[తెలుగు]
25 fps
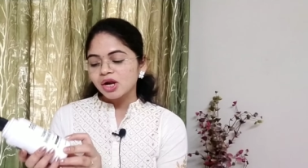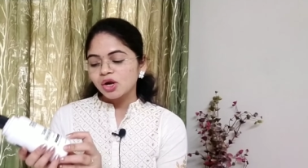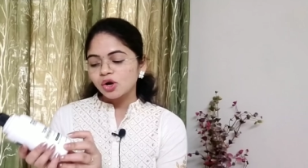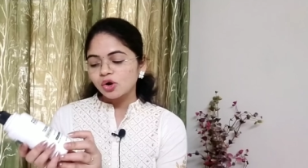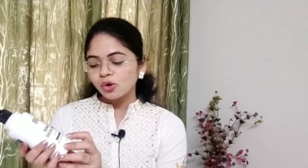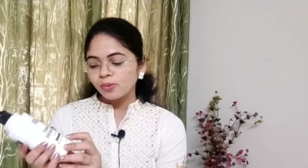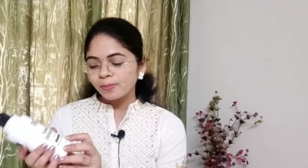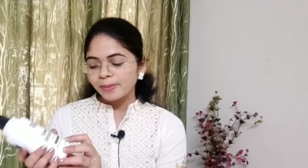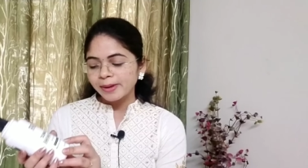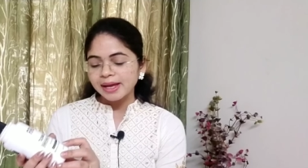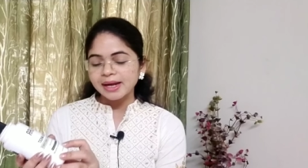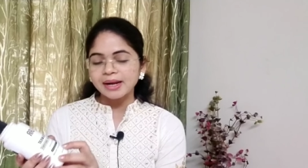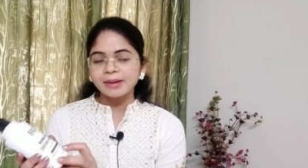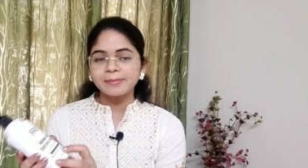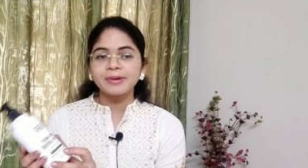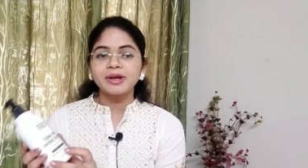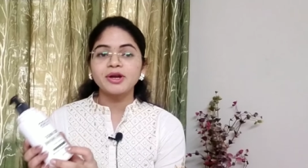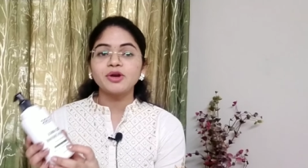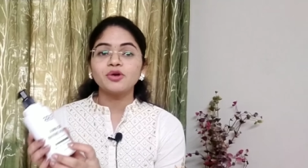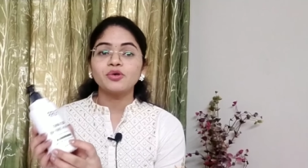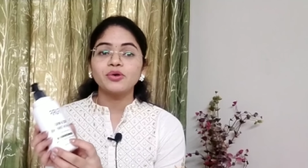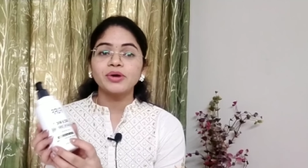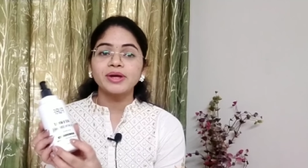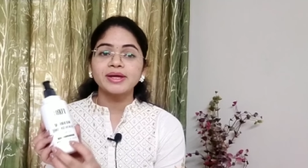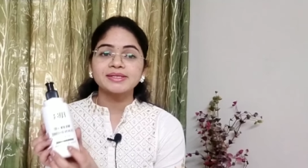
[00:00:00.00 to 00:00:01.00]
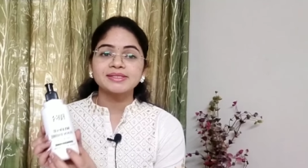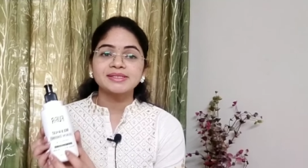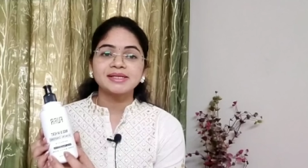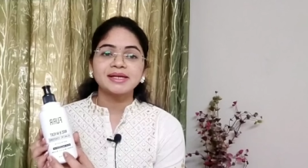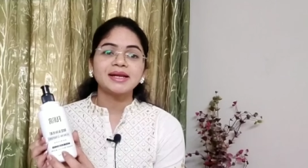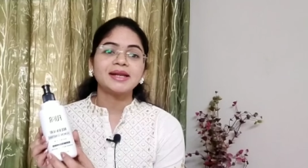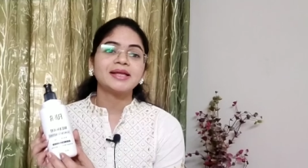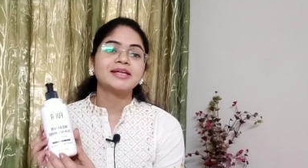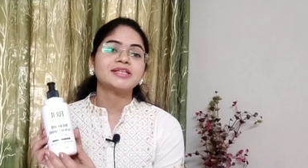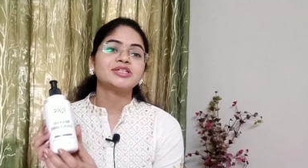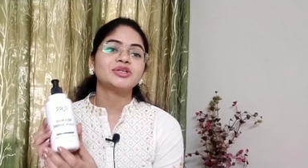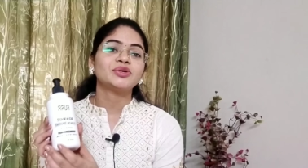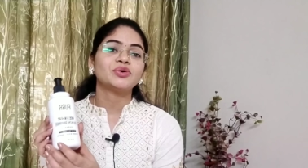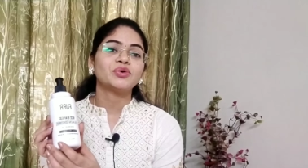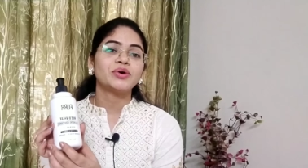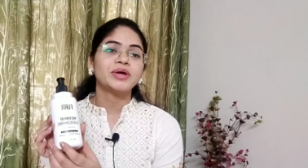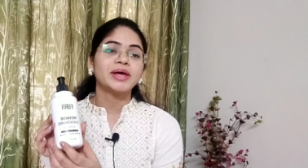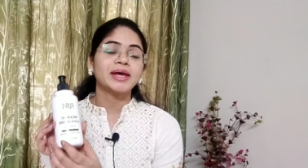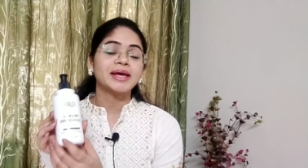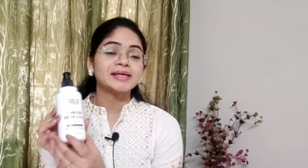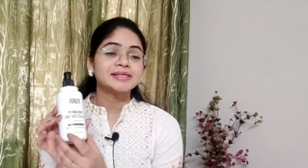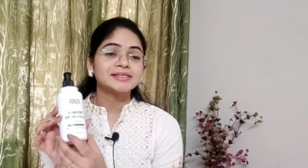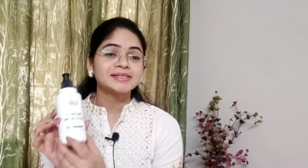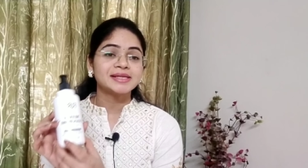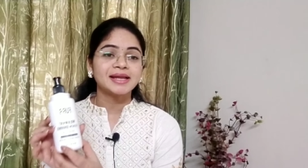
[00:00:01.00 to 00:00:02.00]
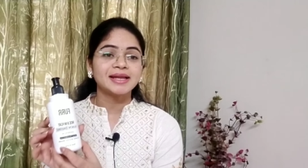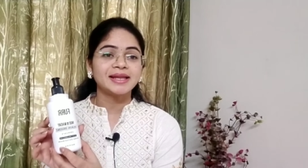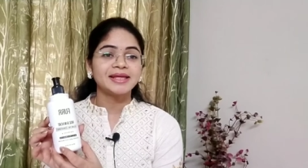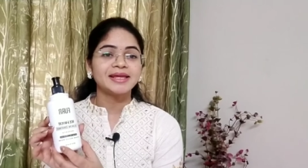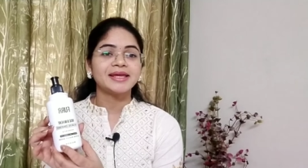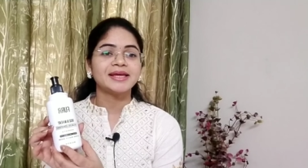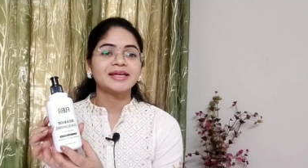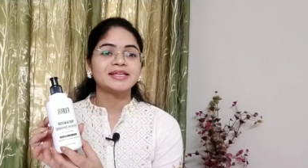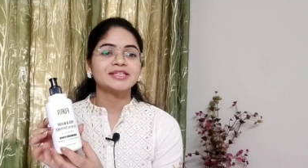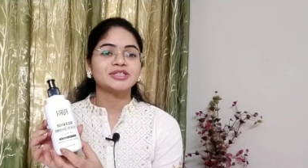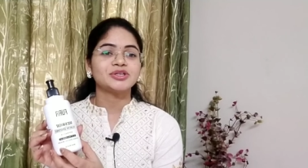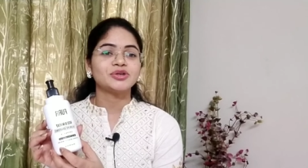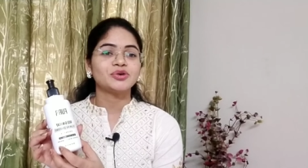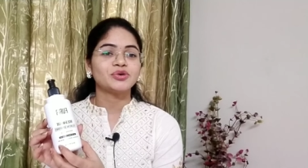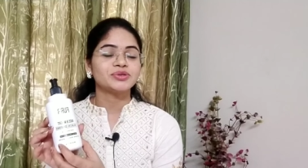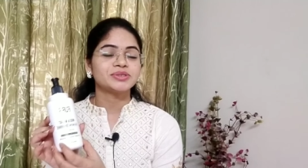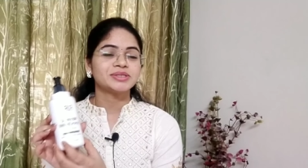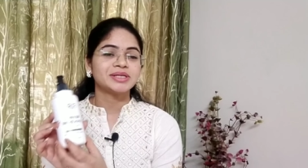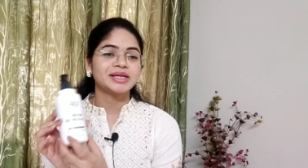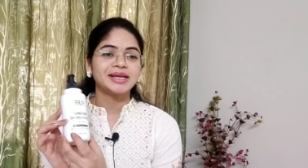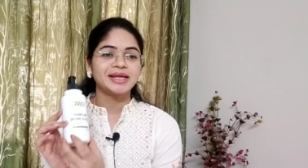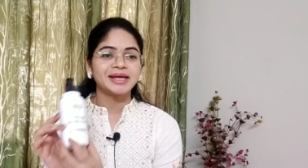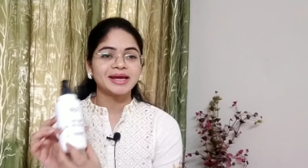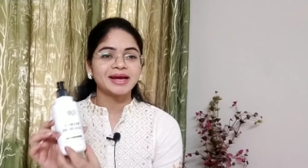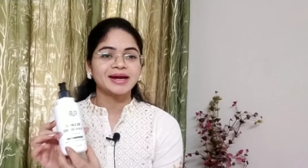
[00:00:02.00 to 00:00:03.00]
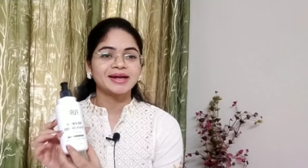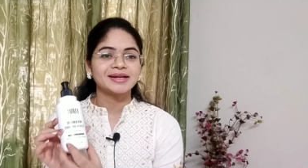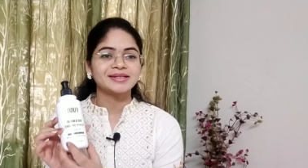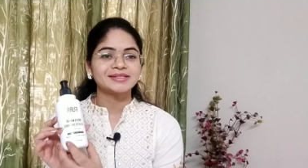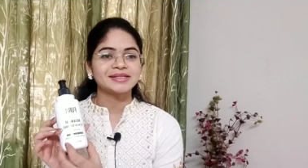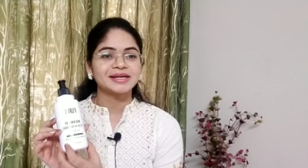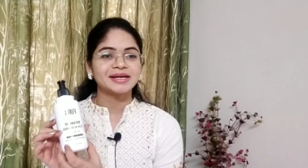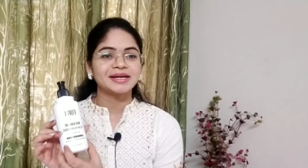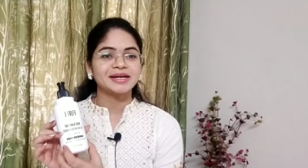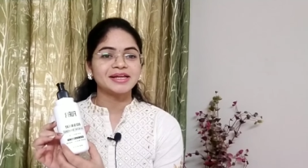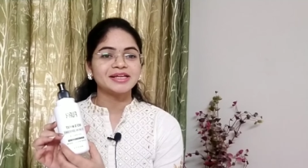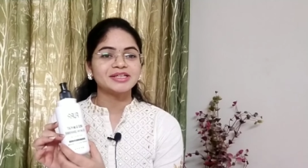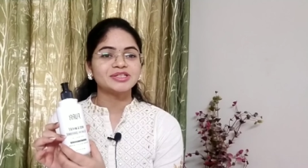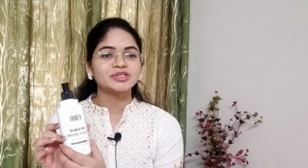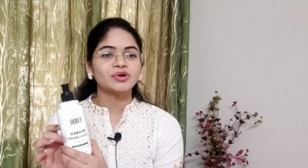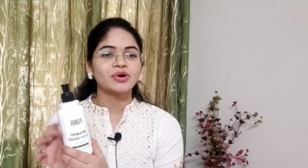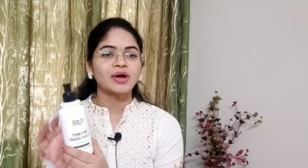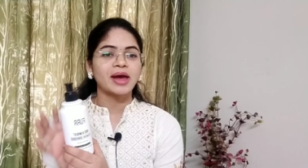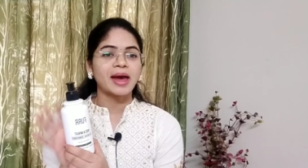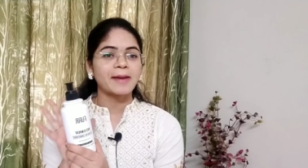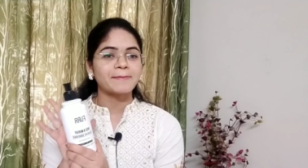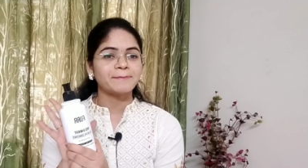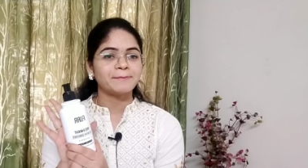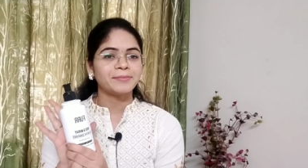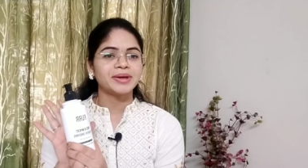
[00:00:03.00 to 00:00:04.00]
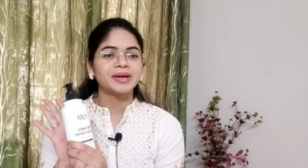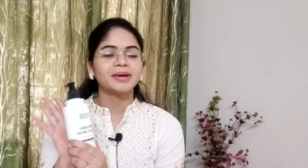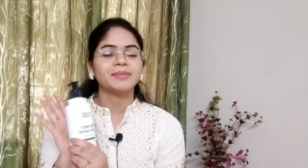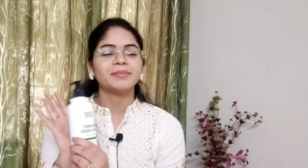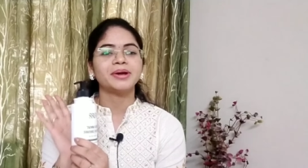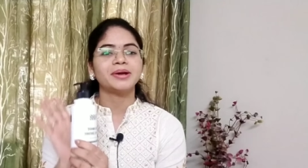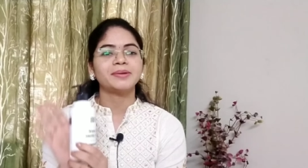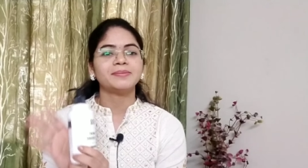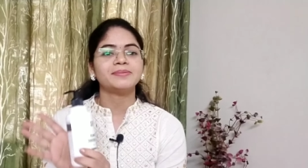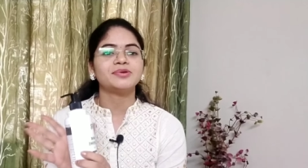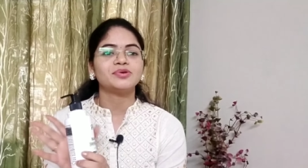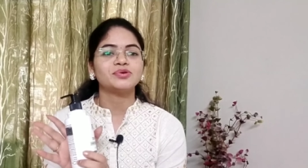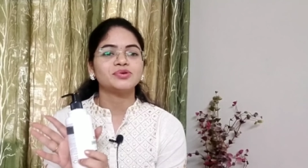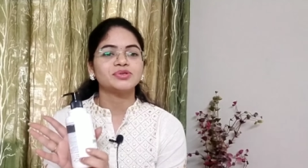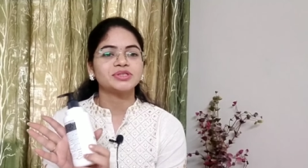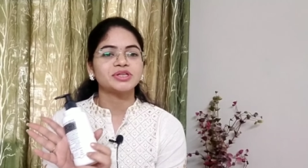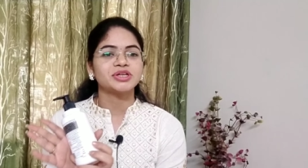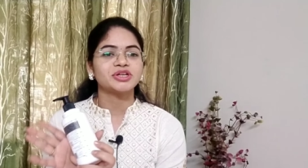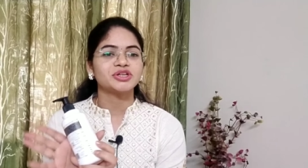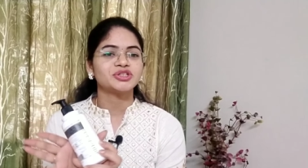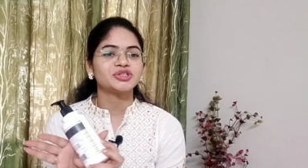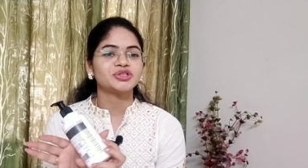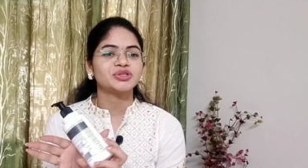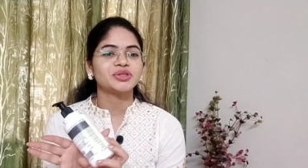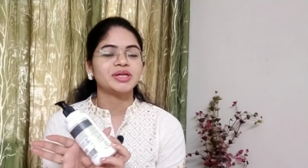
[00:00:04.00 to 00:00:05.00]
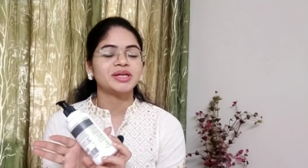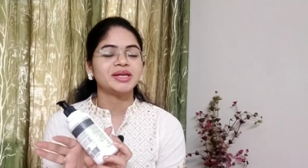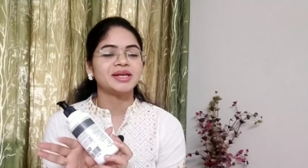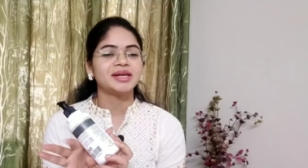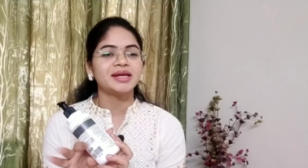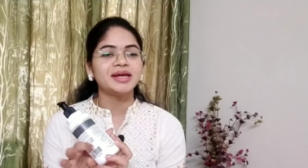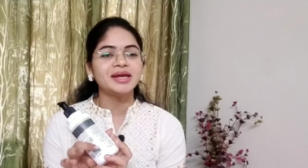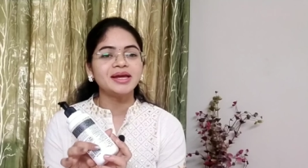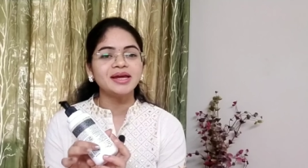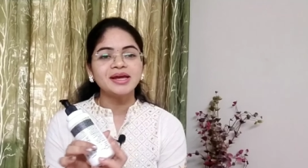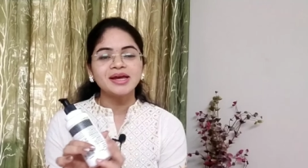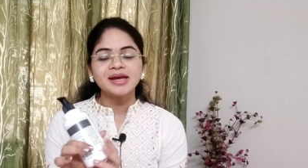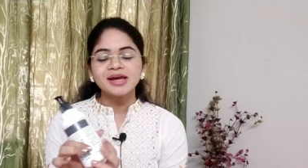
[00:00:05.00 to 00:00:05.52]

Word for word: నో పారాబెన్ నో ఎస్ఎల్ఎస్ నో ఎస్ఎల్ఈఎస్ నో సిలికాన్స్ అండి సో హ్యాపీగా మనం యూజ్ చేయొచ్చు దీన్ని